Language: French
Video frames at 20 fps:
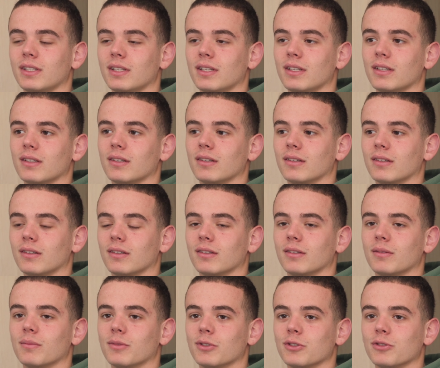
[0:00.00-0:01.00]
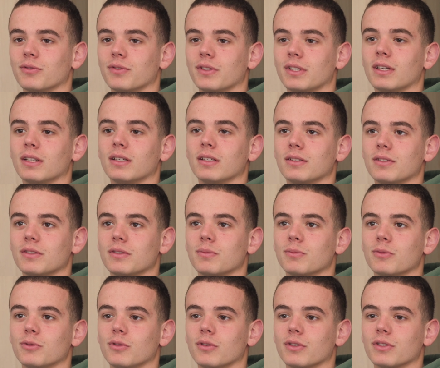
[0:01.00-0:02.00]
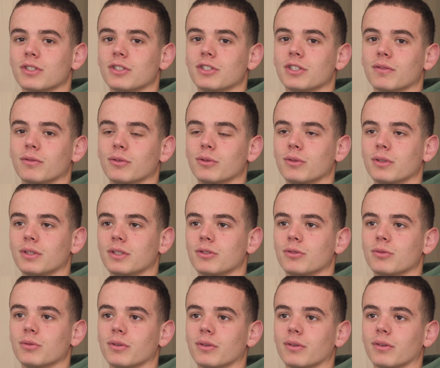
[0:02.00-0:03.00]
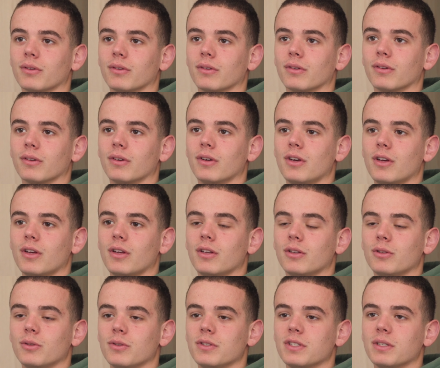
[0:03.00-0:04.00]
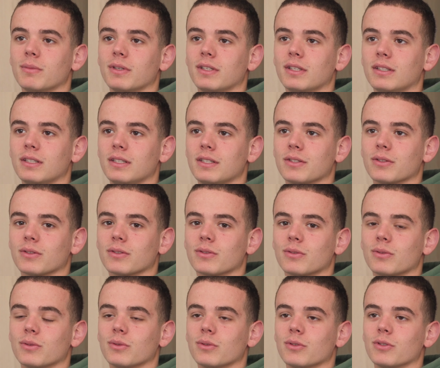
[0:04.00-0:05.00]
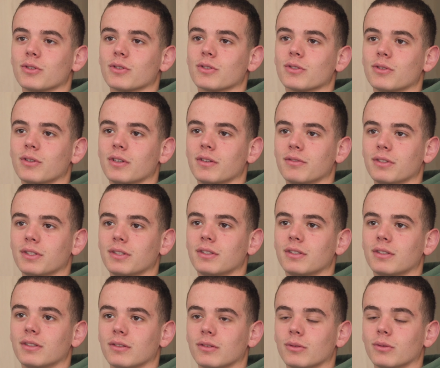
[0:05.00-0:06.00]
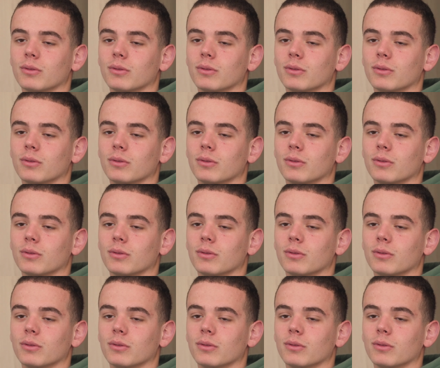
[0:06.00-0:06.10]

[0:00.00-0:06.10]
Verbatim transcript: et euh, moi je fais de l'athlétisme du lancer de javelot et je suis en deuxième année de licence de sciences de la vie